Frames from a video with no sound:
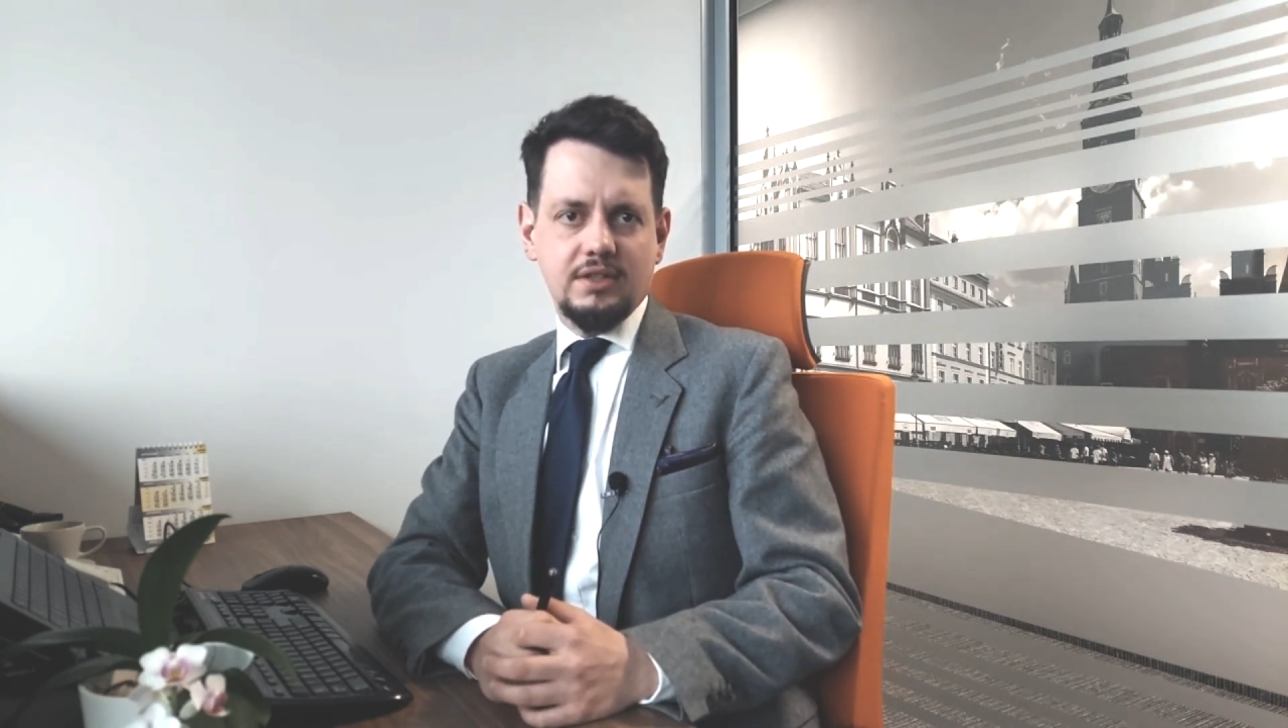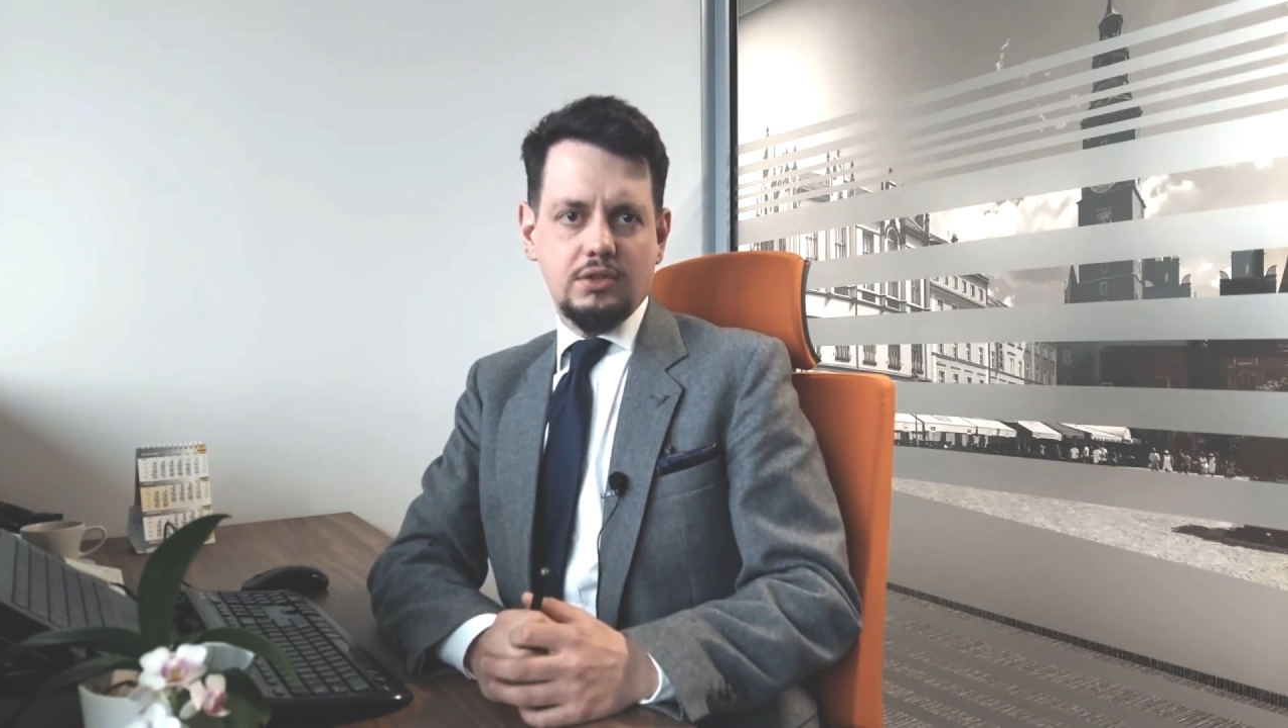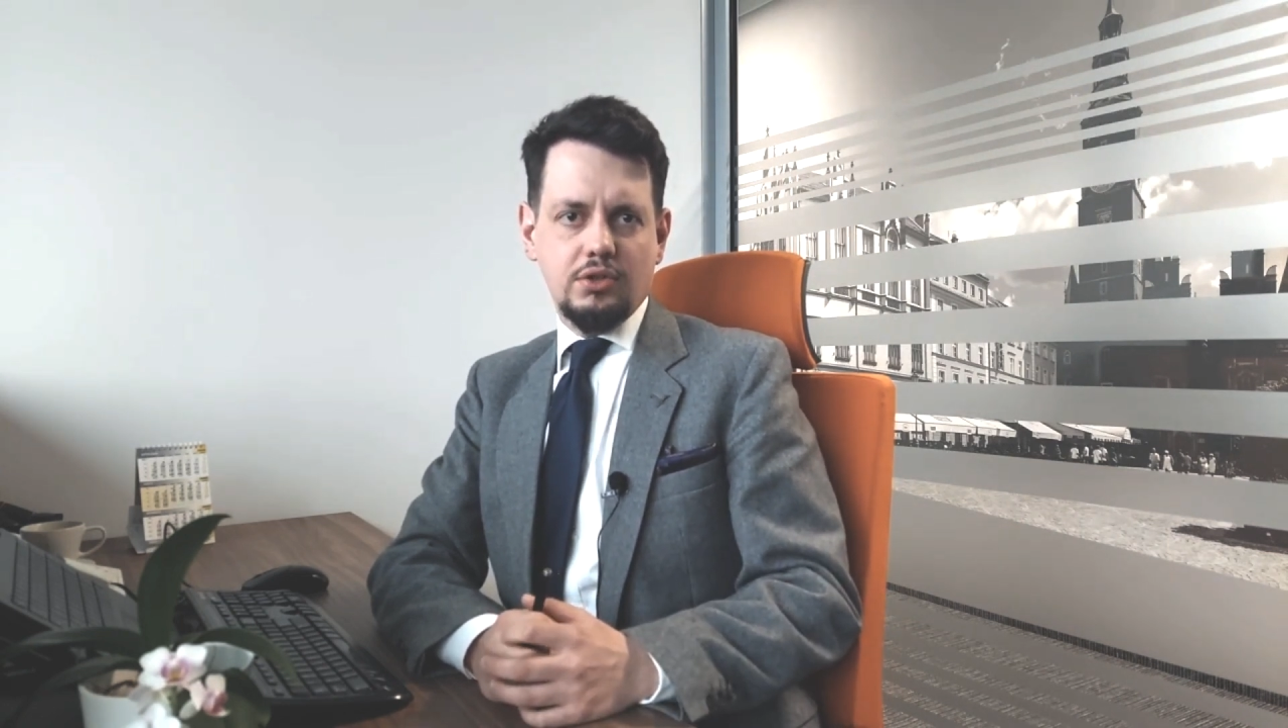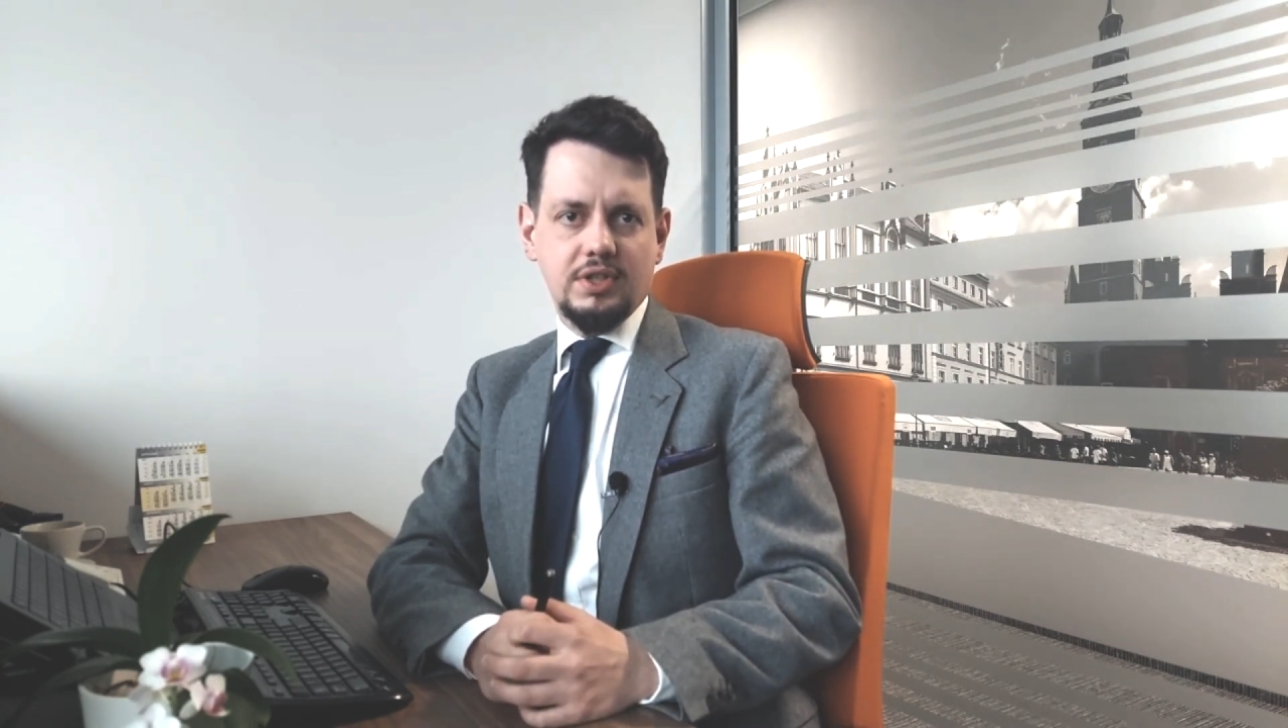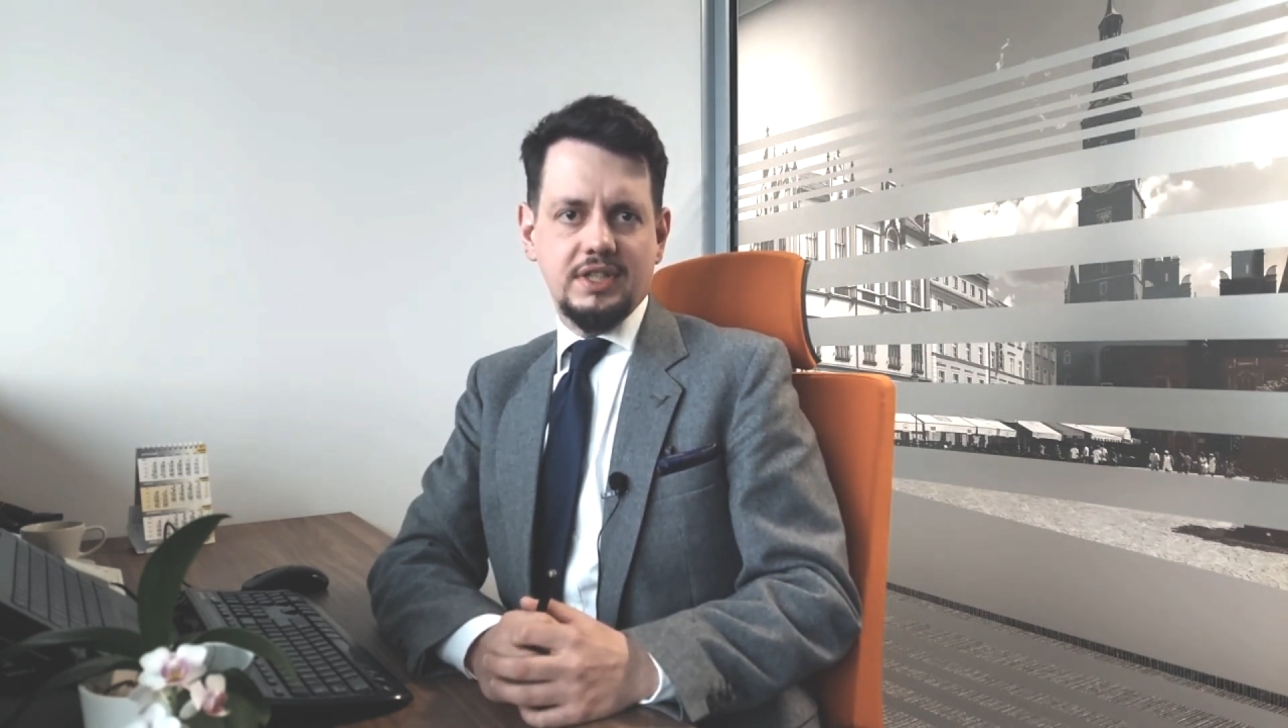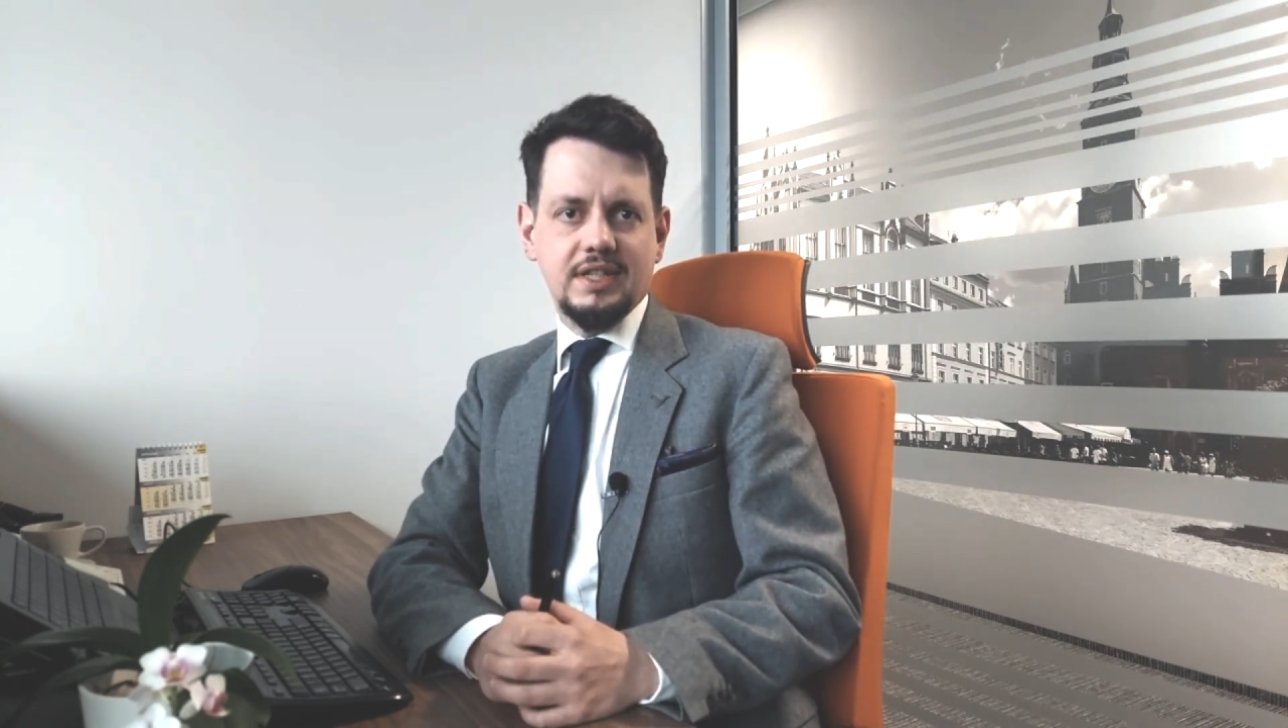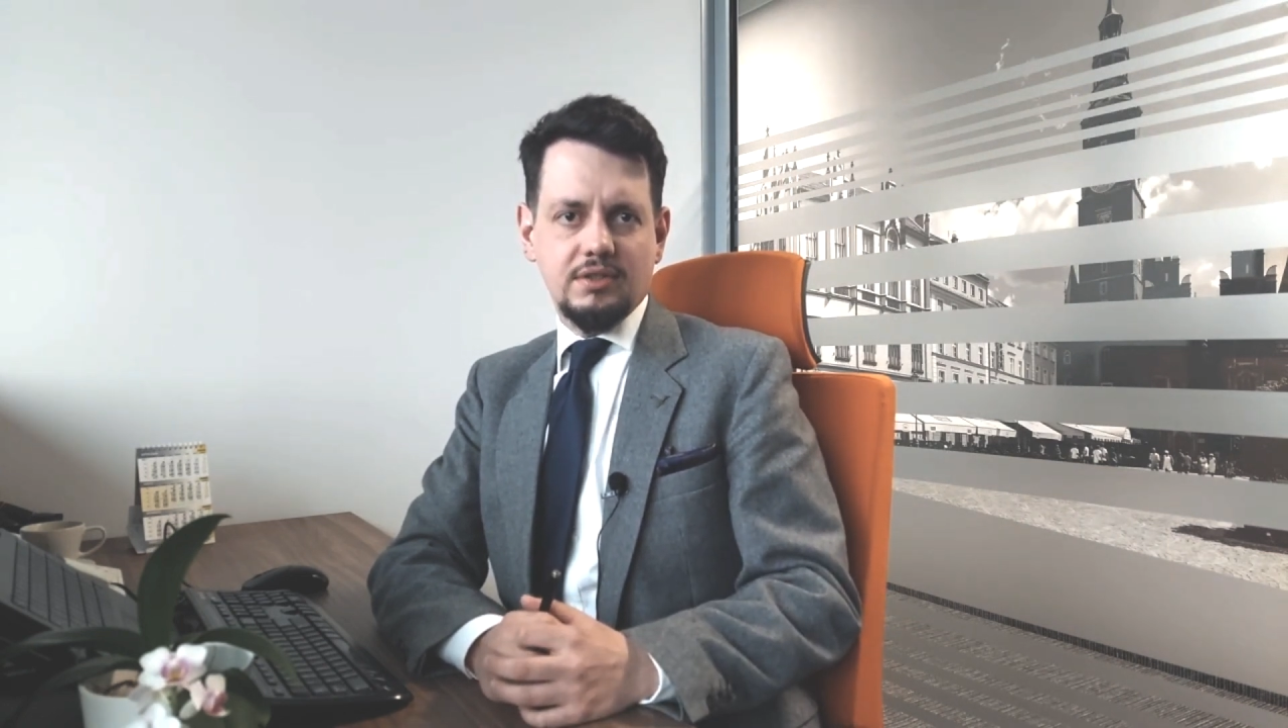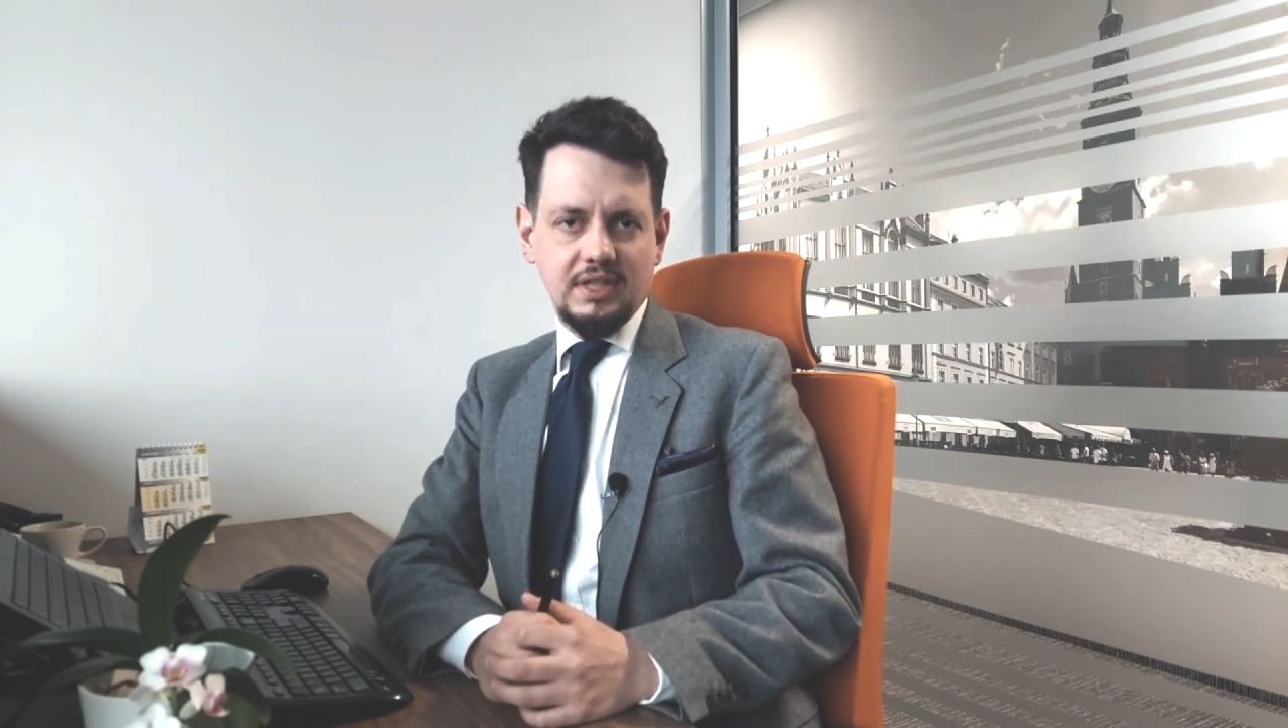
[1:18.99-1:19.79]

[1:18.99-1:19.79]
Zjednoczonych nie